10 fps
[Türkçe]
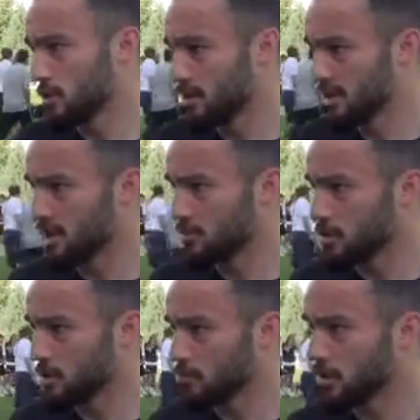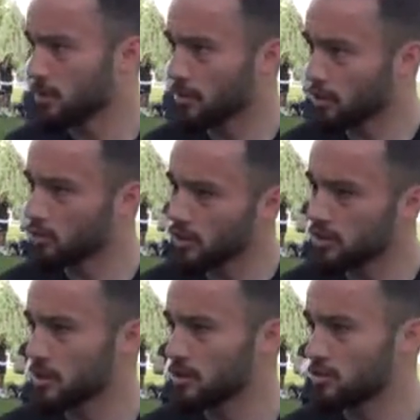hissetmiştim. Yani bana onu
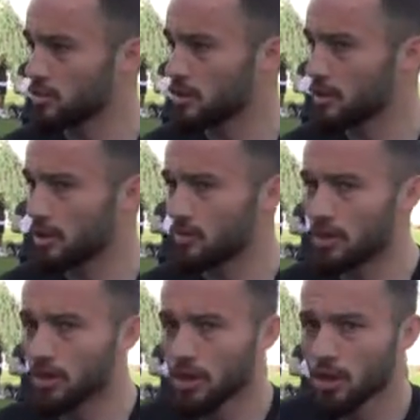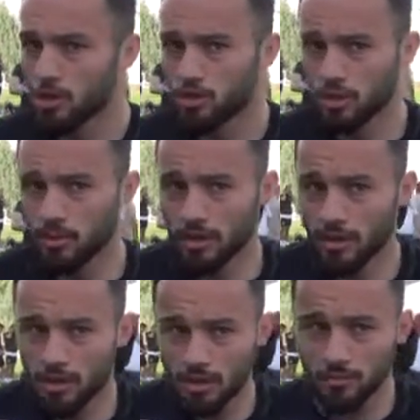hissettirmişlerdi ama şu zamana
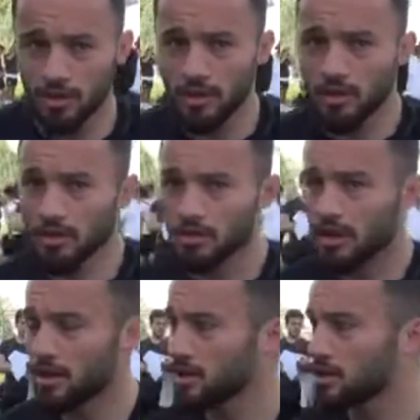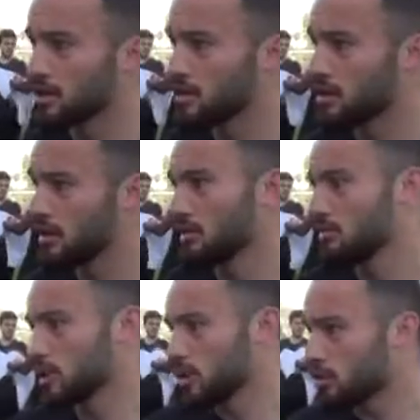kadar bana daha hissettirilen
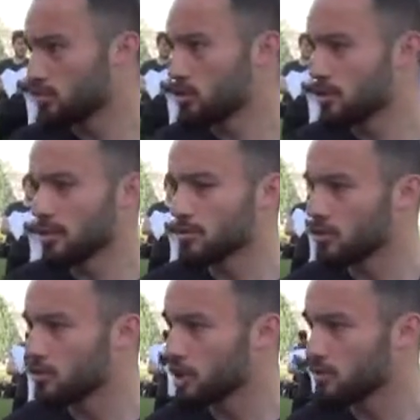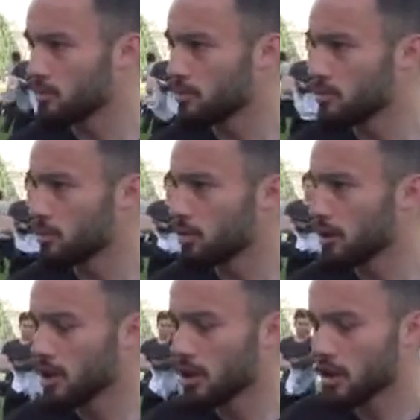bir şey yok burada. Benim sözleşmem bitiyor.
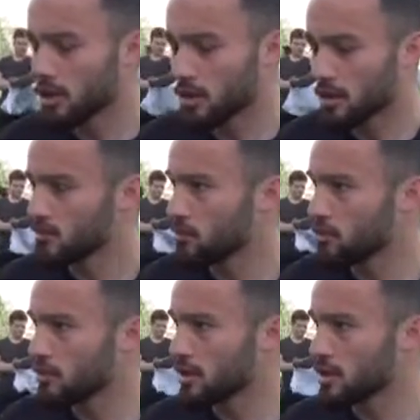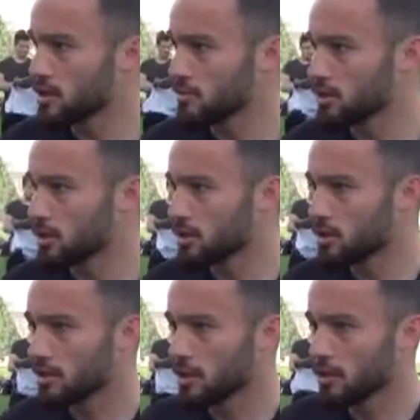Takım bir üst lige çıkmış.
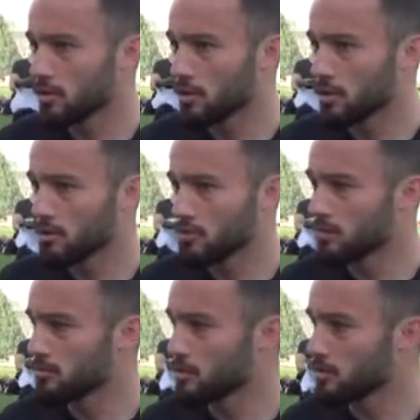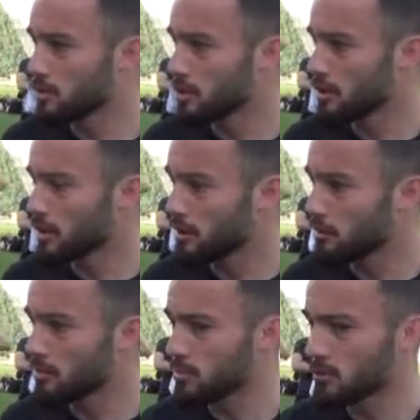E, bizim de burada
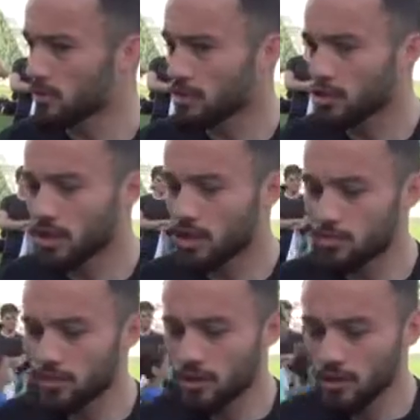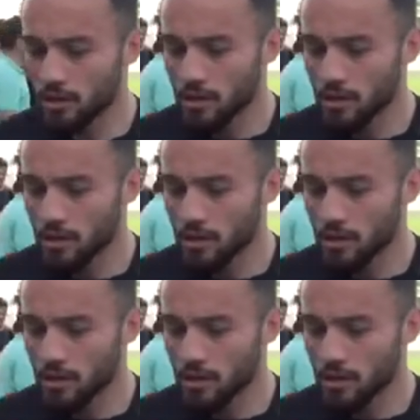emeğimiz var, şeyimiz var.